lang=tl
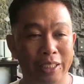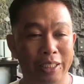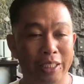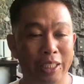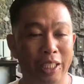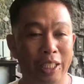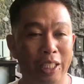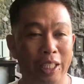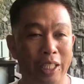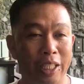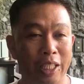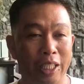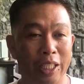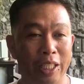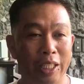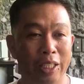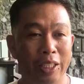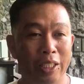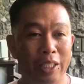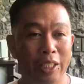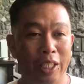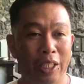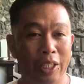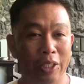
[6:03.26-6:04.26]
sa
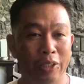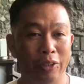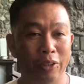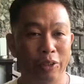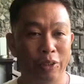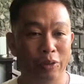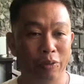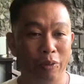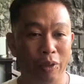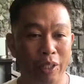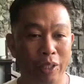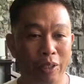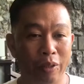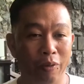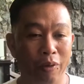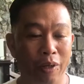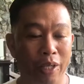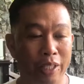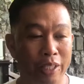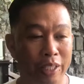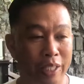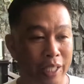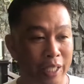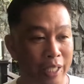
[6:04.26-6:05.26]
under
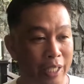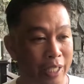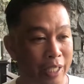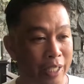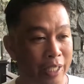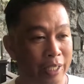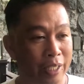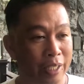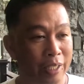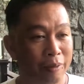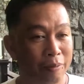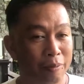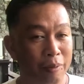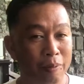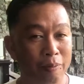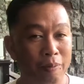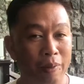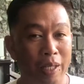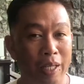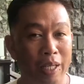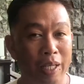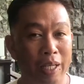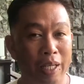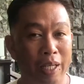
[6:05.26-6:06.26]
21 eh may
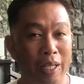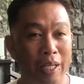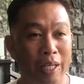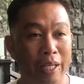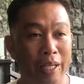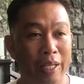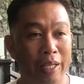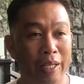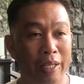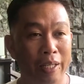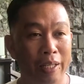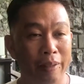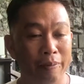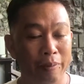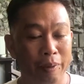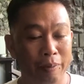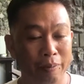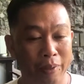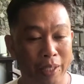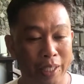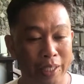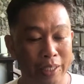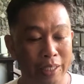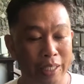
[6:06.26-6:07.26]
mga may
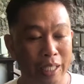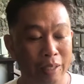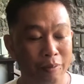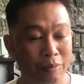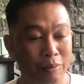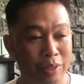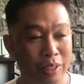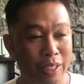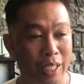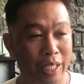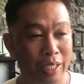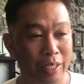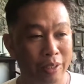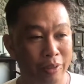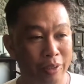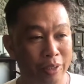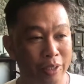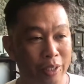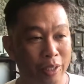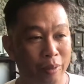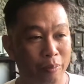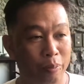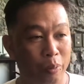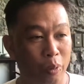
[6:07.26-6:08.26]
mga teams tayo in
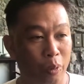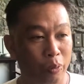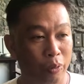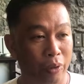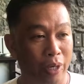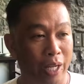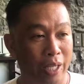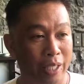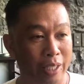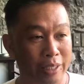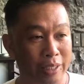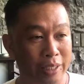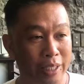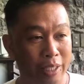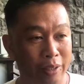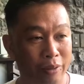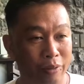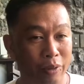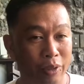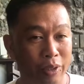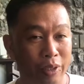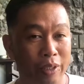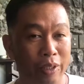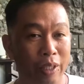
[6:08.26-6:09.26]
the pro ranks that
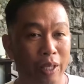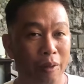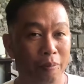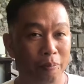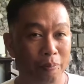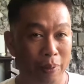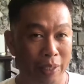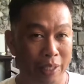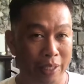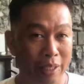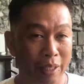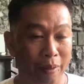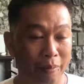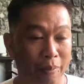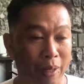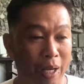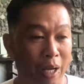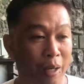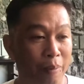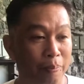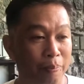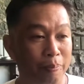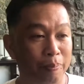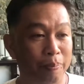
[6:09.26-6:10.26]
would pick them
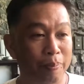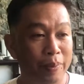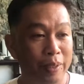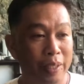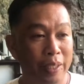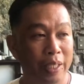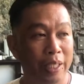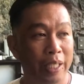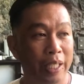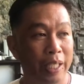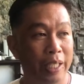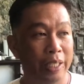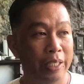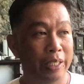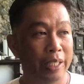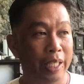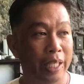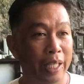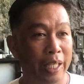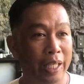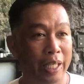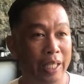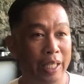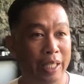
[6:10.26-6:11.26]
up and
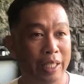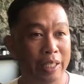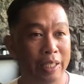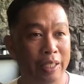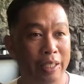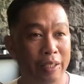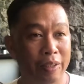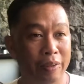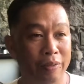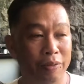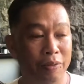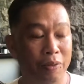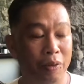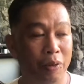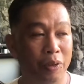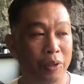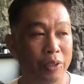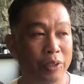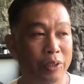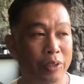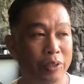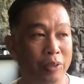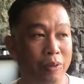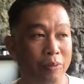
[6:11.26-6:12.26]
then of
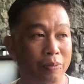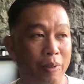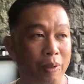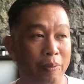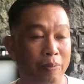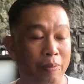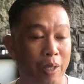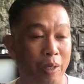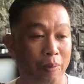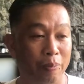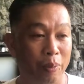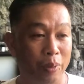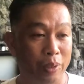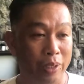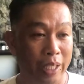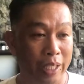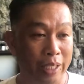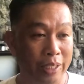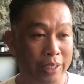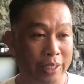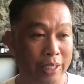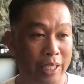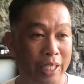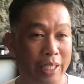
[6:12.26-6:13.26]
course yung may mga
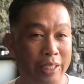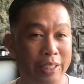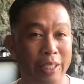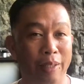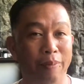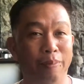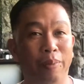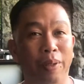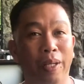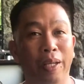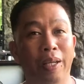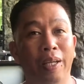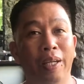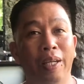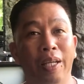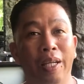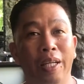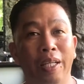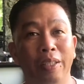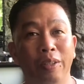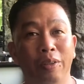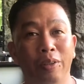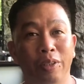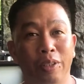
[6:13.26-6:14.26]
potential syempre
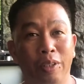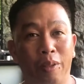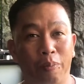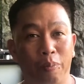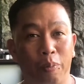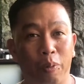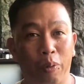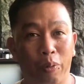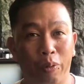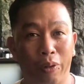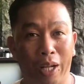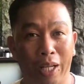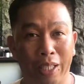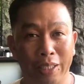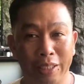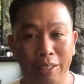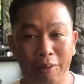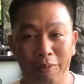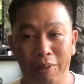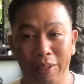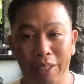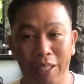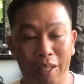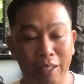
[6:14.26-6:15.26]
dun sa pro ranks
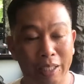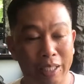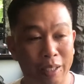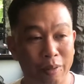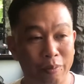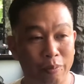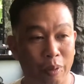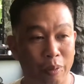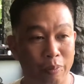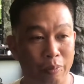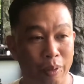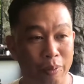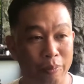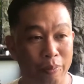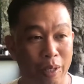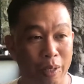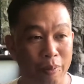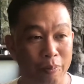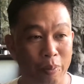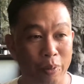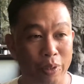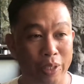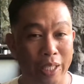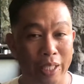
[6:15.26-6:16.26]
naman natin, pag may
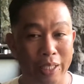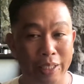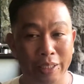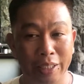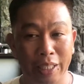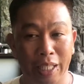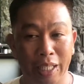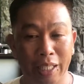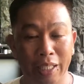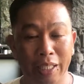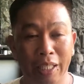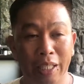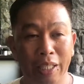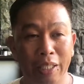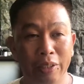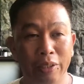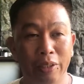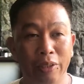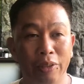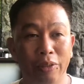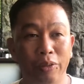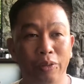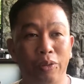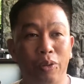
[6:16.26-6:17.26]
mga potential,
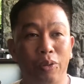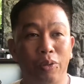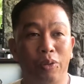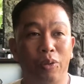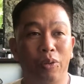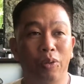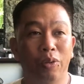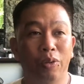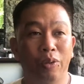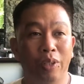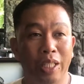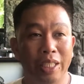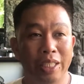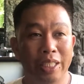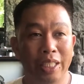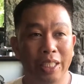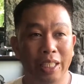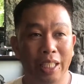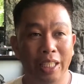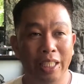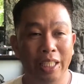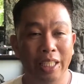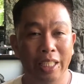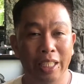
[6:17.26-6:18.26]
yun yung tutulungan din
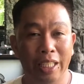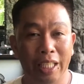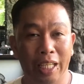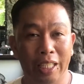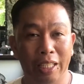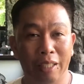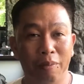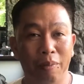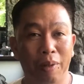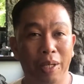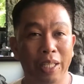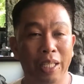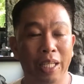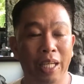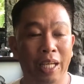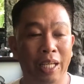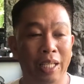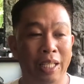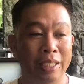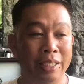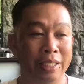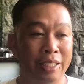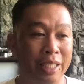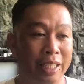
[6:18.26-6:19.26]
ng liga na
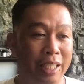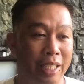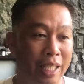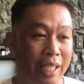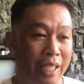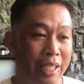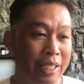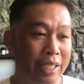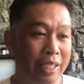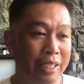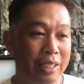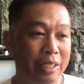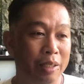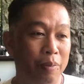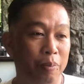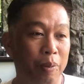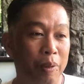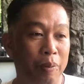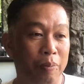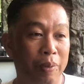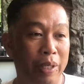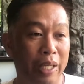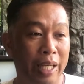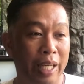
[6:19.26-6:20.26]
maiangat sila sa
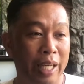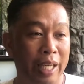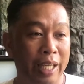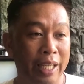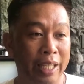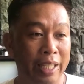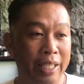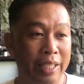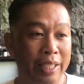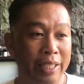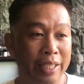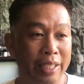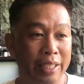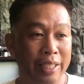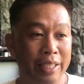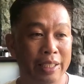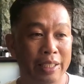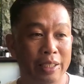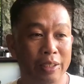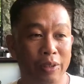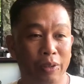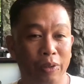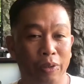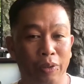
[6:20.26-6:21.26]
PBA.
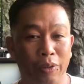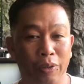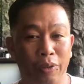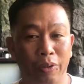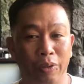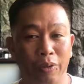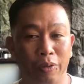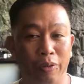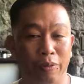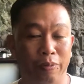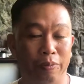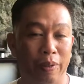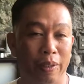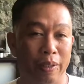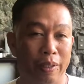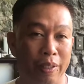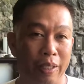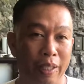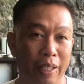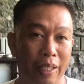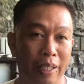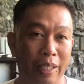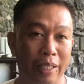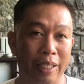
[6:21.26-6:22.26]
So, pag
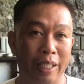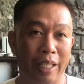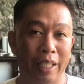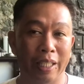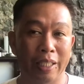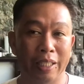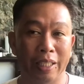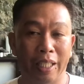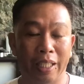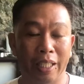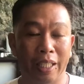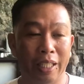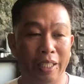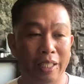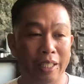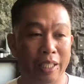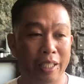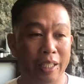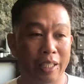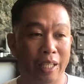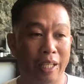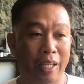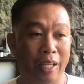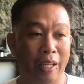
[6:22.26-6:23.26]
uh, nakita
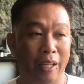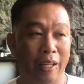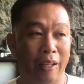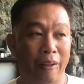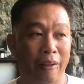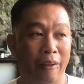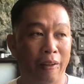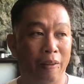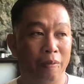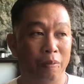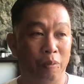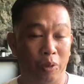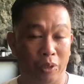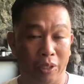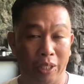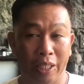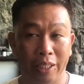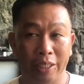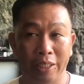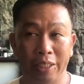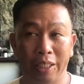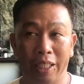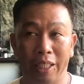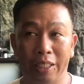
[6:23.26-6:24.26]
natin na
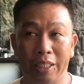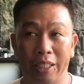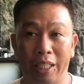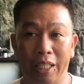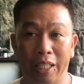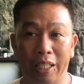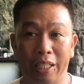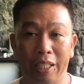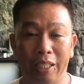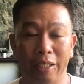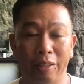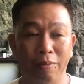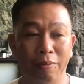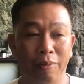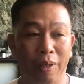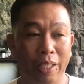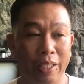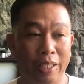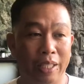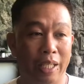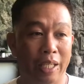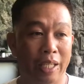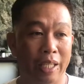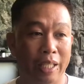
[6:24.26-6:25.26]
potential talaga yung
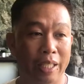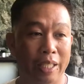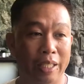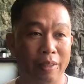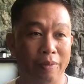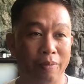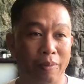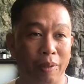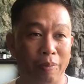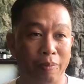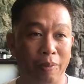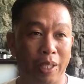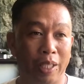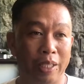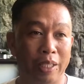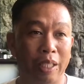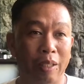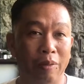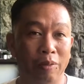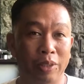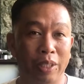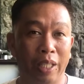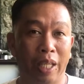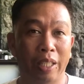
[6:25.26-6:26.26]
bata and may mga
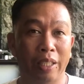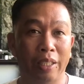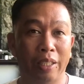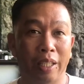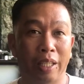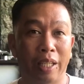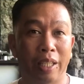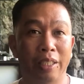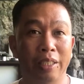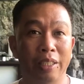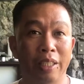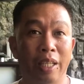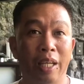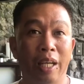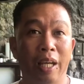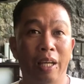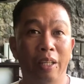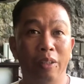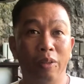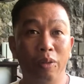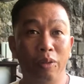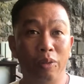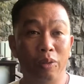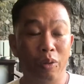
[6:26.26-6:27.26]
teams na interest,
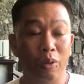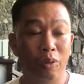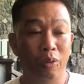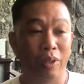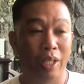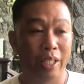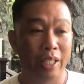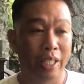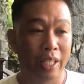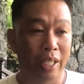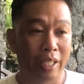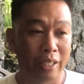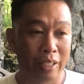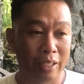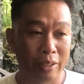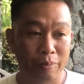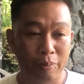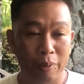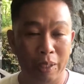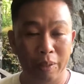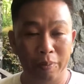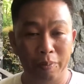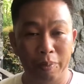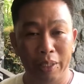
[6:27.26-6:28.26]
tutulungan ng
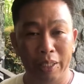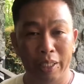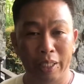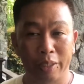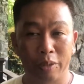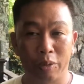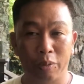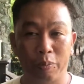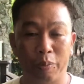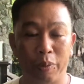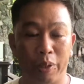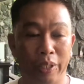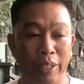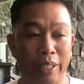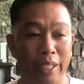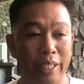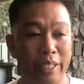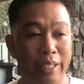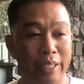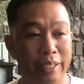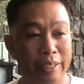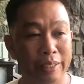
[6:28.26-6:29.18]
Pilipinas Super League.